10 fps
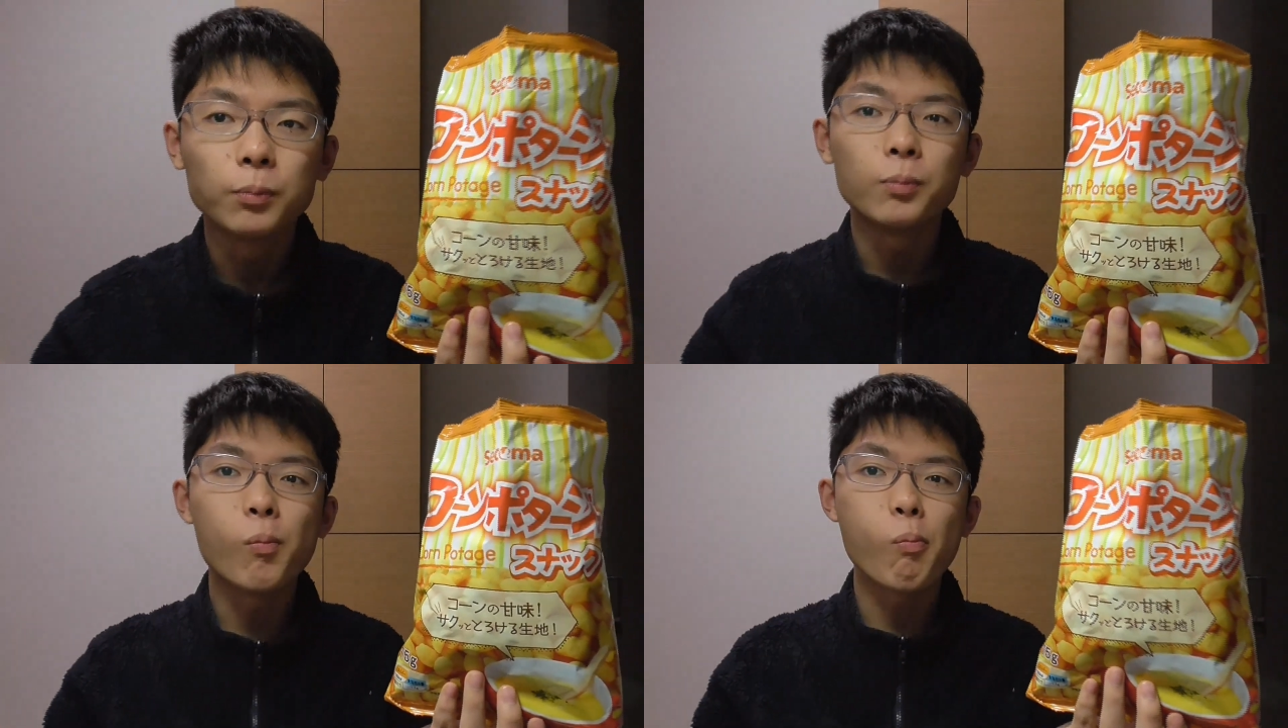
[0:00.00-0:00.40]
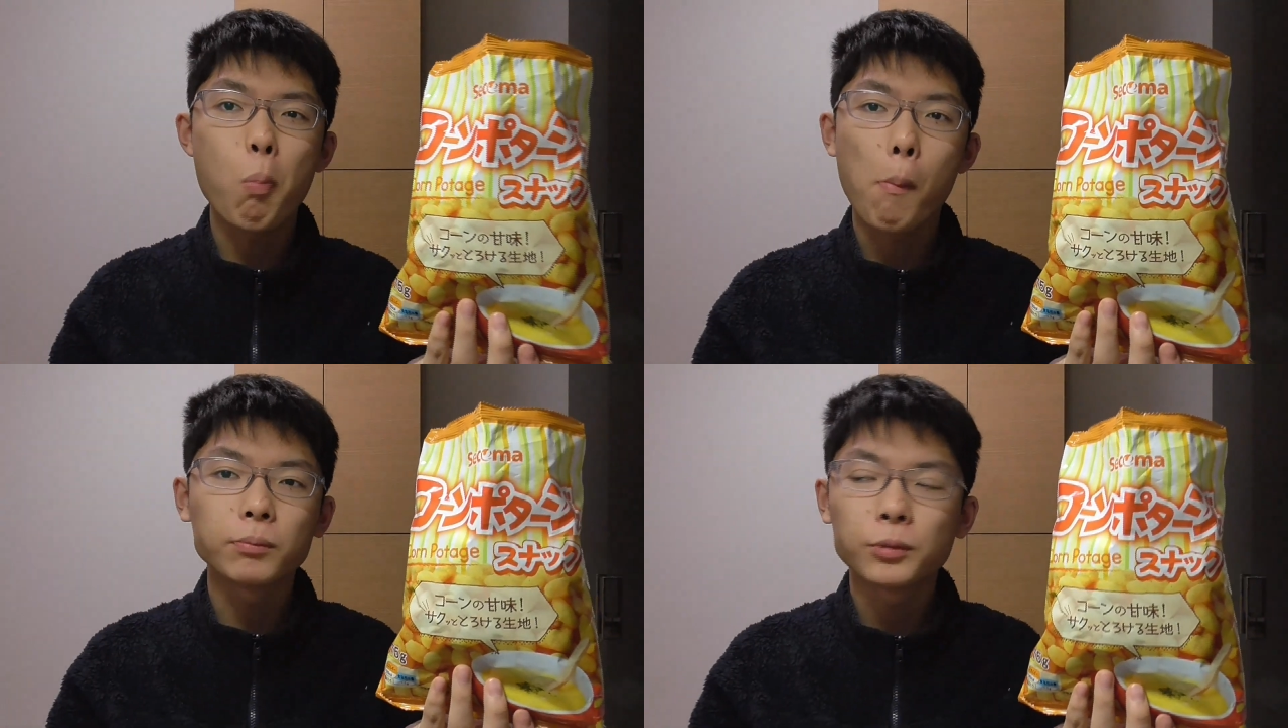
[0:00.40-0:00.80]
う
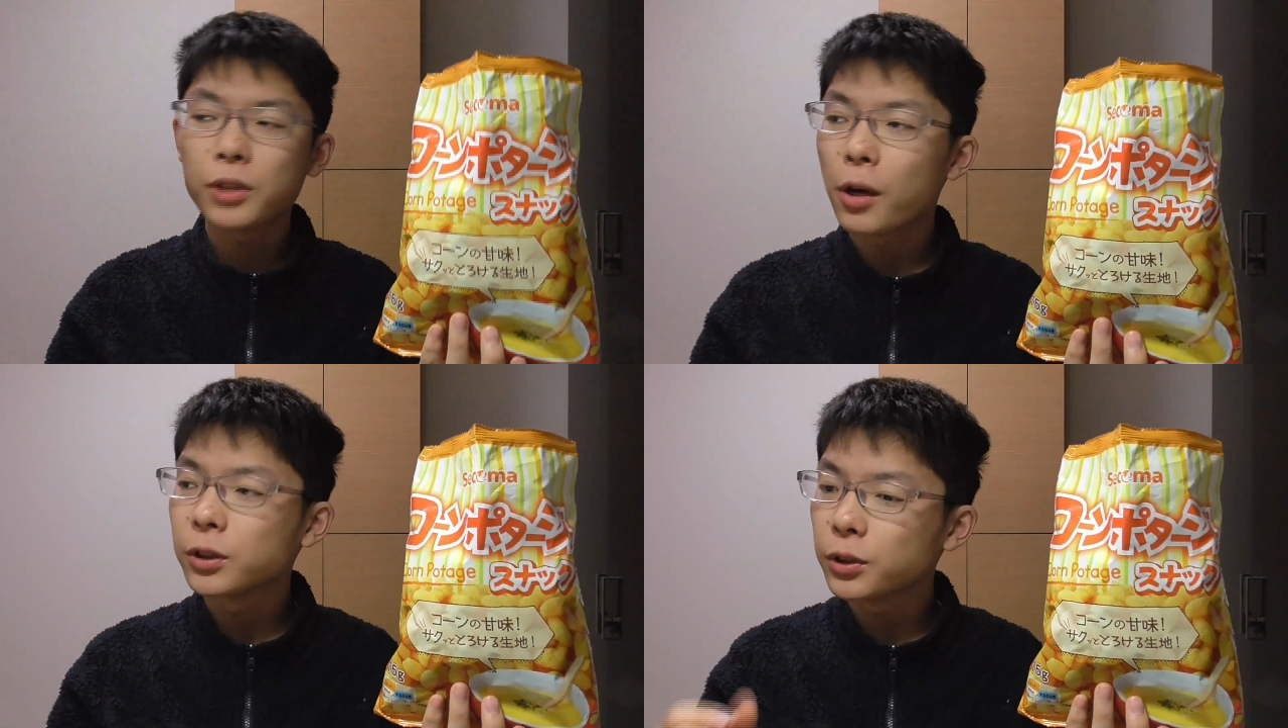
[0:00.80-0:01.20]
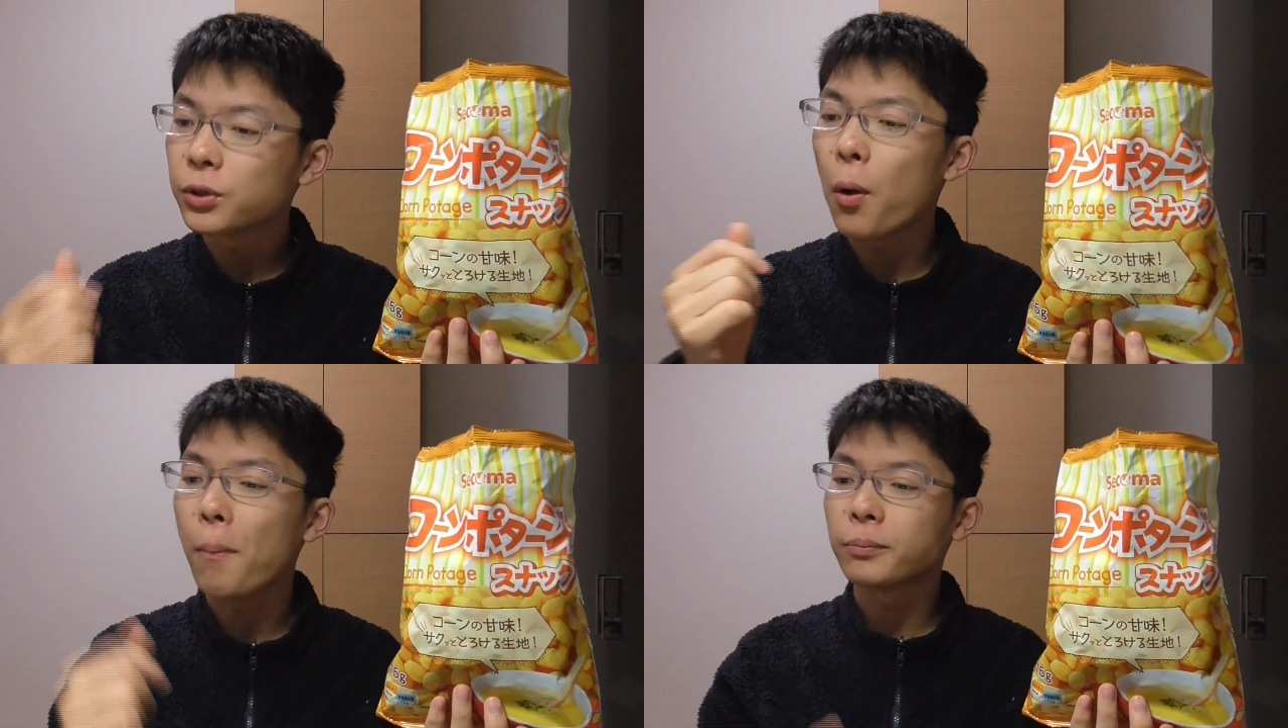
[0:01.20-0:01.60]
ん。サクッ
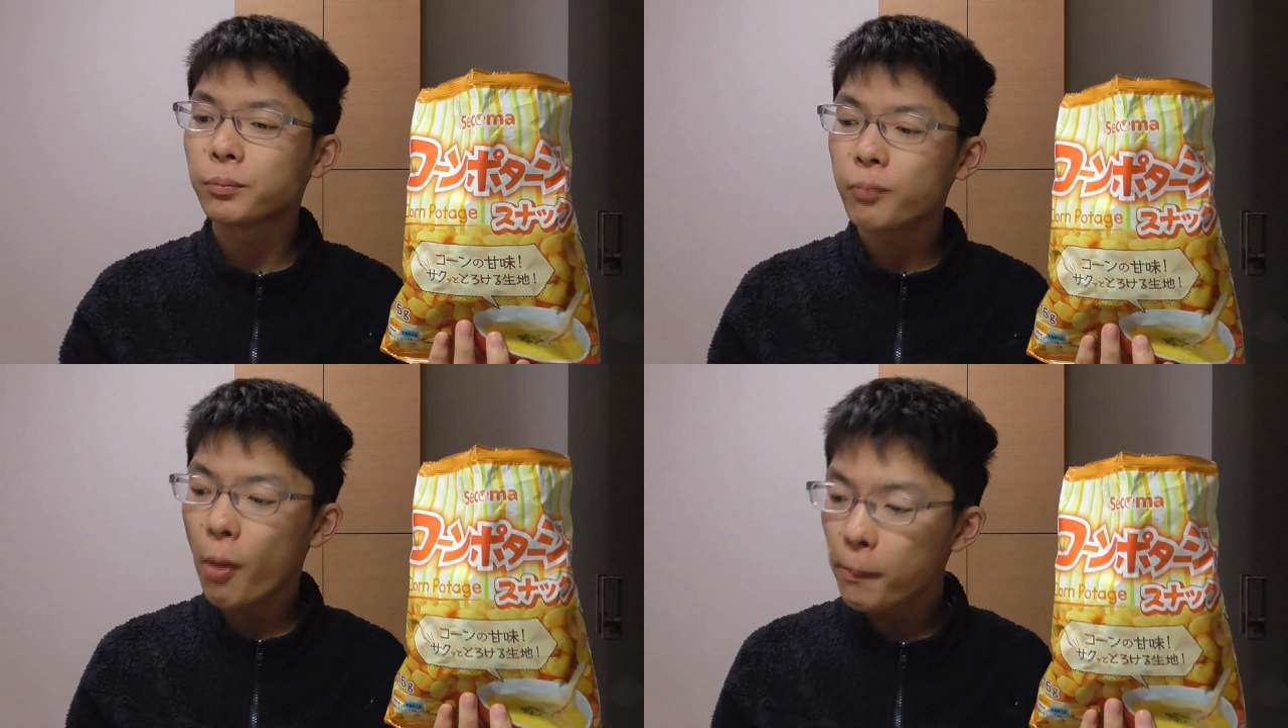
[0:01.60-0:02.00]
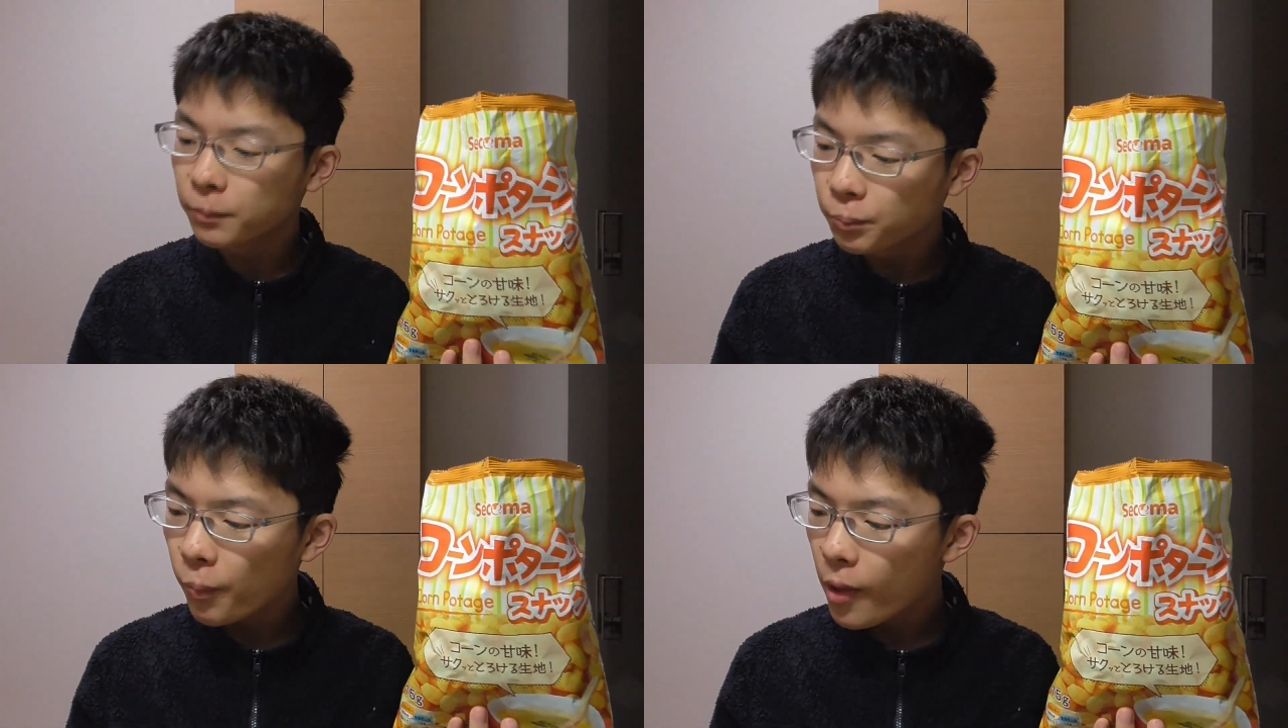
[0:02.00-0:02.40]
と。
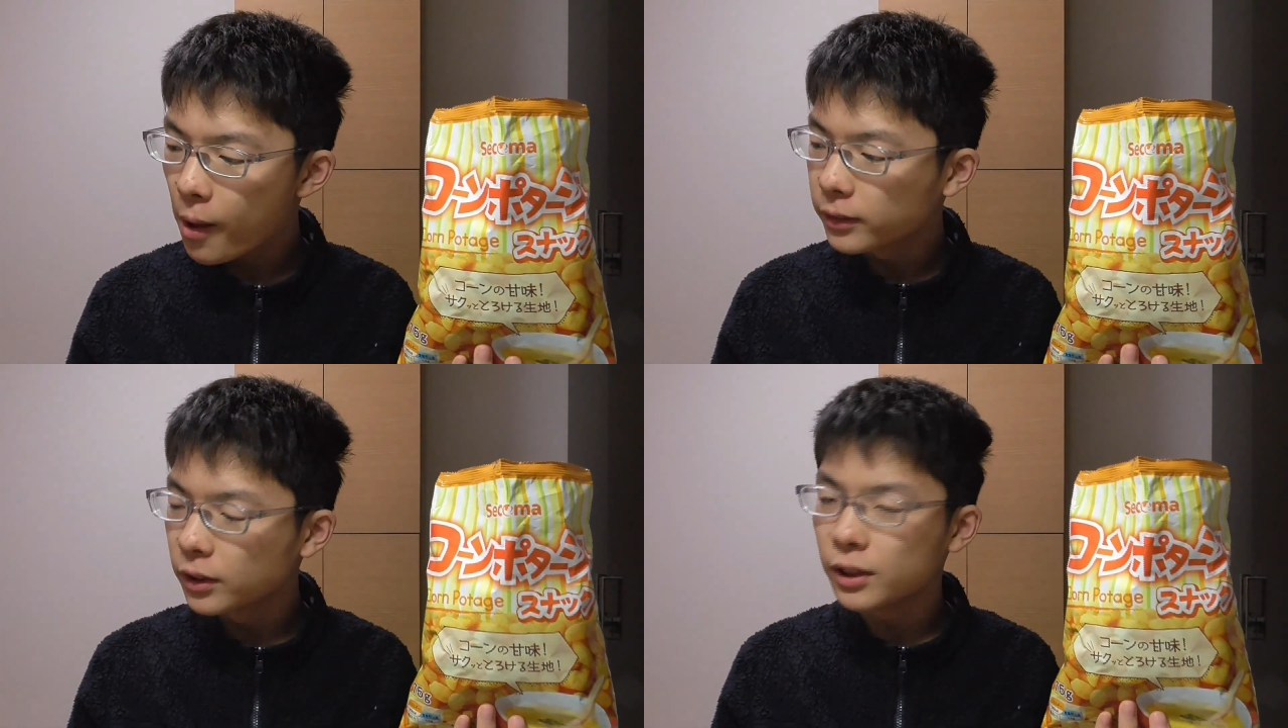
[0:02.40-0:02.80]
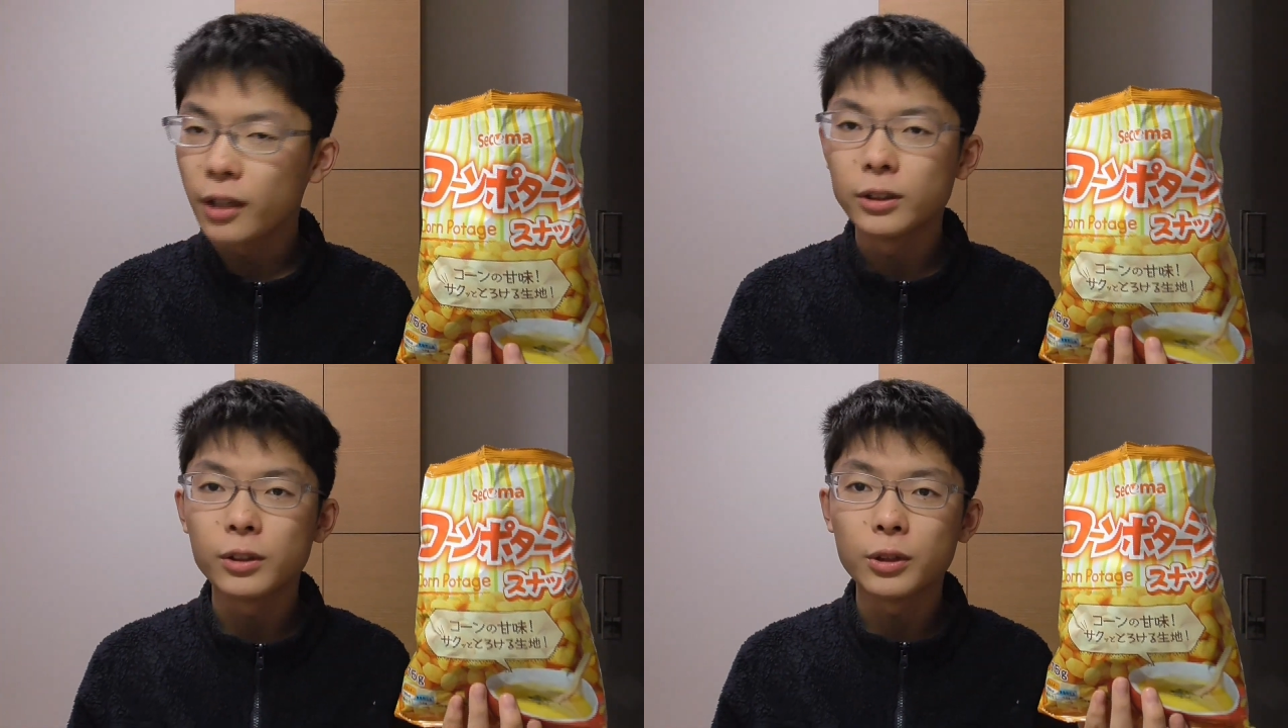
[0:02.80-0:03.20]
いい
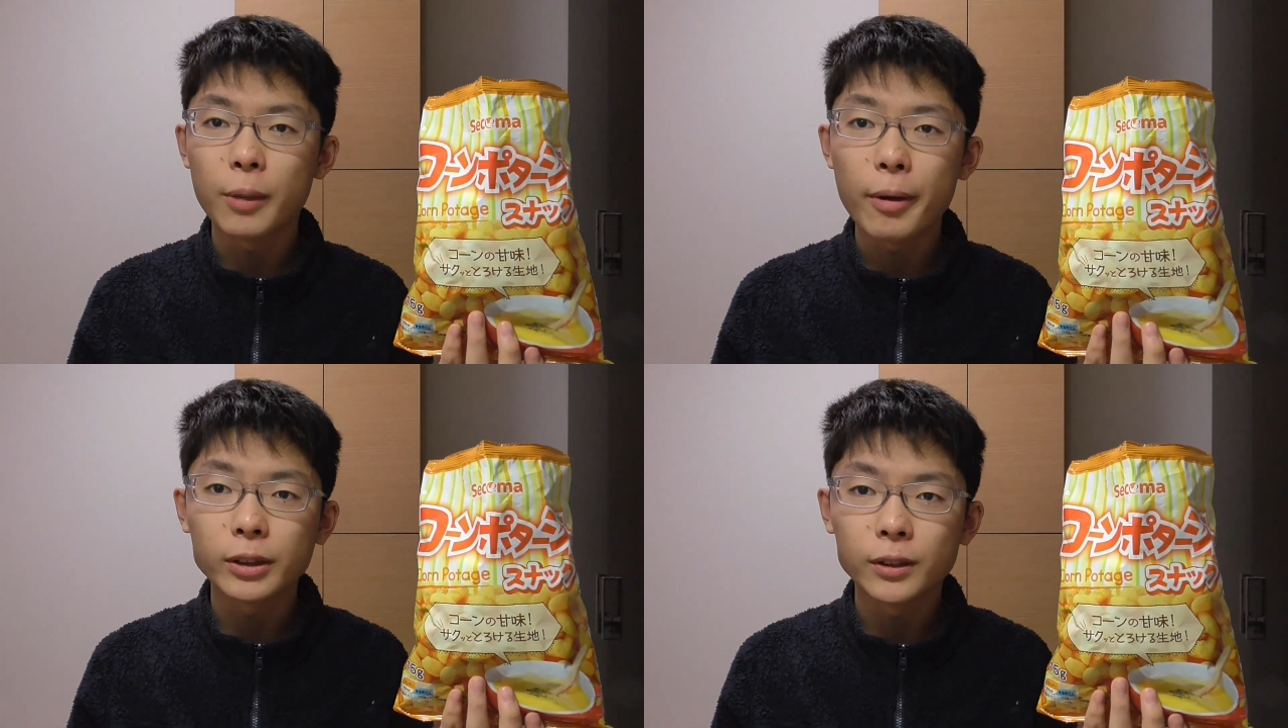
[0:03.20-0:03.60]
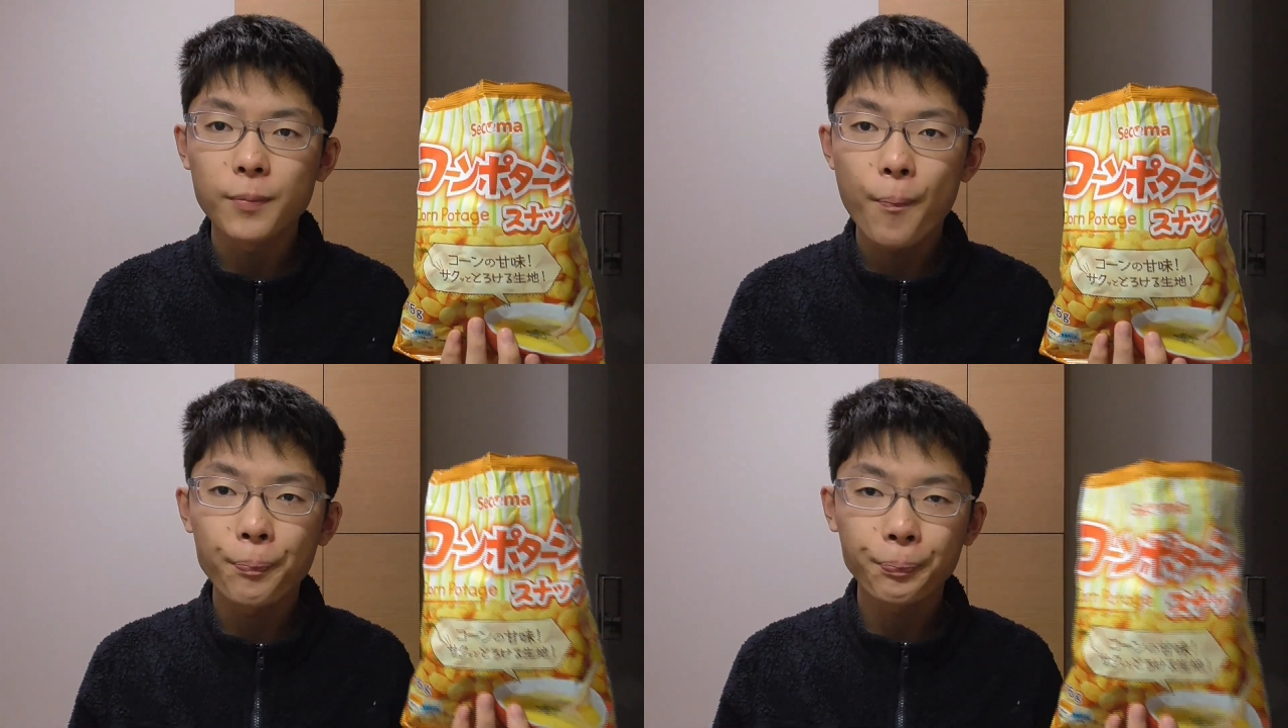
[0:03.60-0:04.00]
感じでございます。